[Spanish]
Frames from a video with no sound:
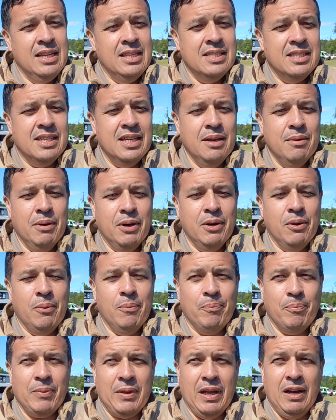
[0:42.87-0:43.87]
Sí,
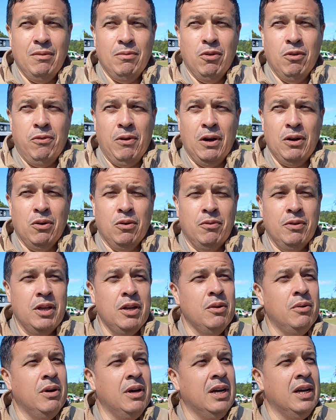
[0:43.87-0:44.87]
bueno, el búfalo
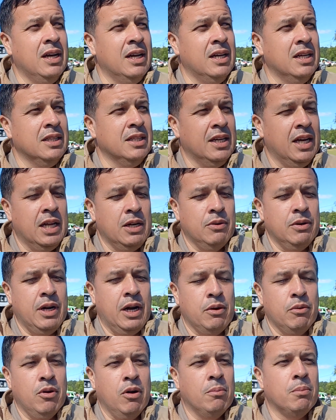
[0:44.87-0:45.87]
vino a traer
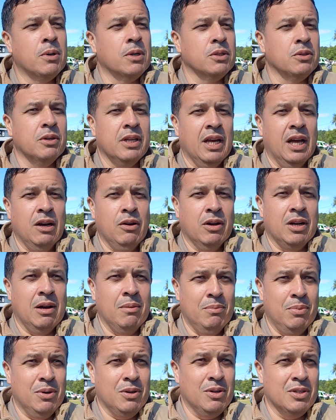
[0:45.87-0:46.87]
una nueva oportunidad a los
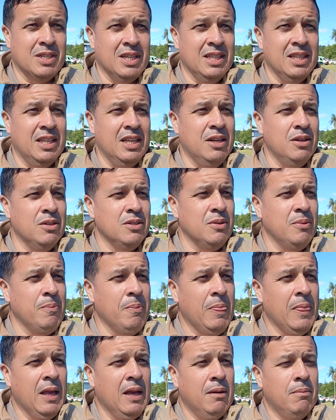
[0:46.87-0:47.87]
campos correntinos,
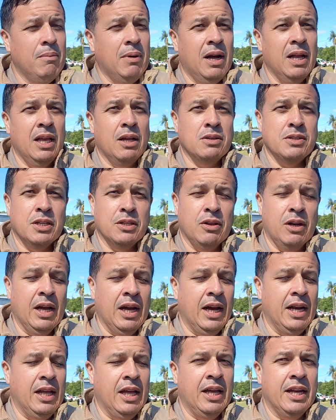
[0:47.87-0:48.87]
más allá ¿no
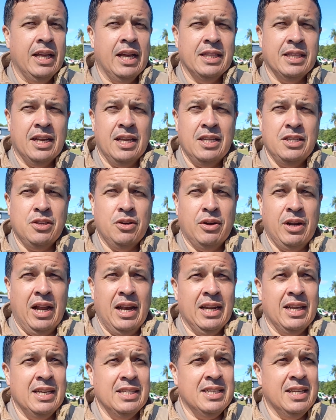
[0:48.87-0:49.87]
la ganadería
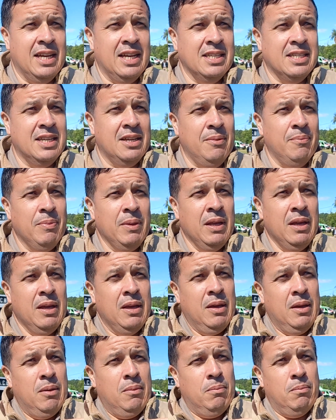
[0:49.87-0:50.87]
tradicional que se hace
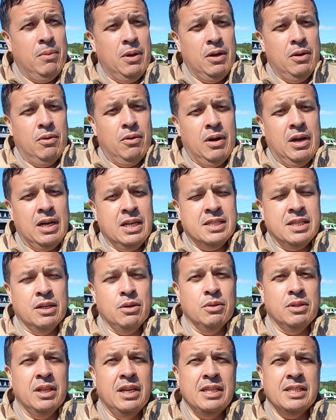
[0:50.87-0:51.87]
vino a
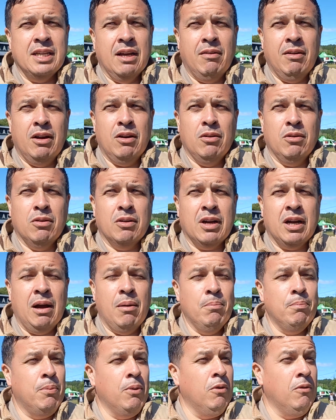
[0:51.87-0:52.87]
ser utilizable los
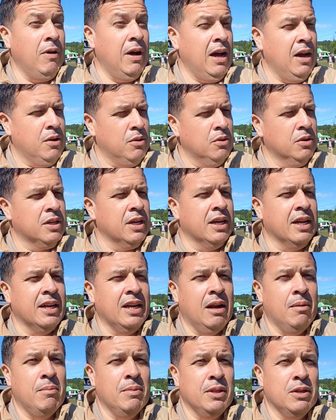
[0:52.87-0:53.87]
campos bajos que
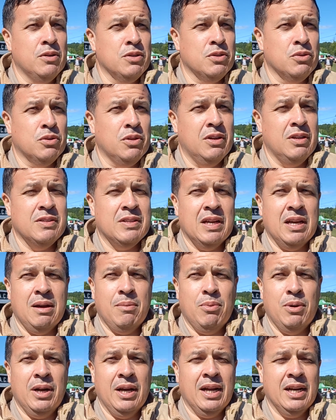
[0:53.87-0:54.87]
generalmente no se
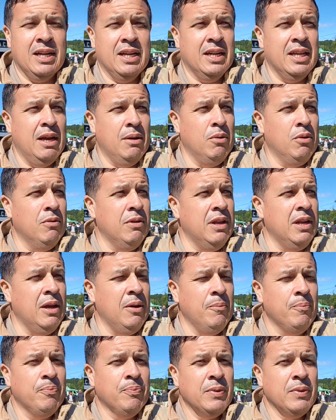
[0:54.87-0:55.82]
utilizaba por la ganadería bovina,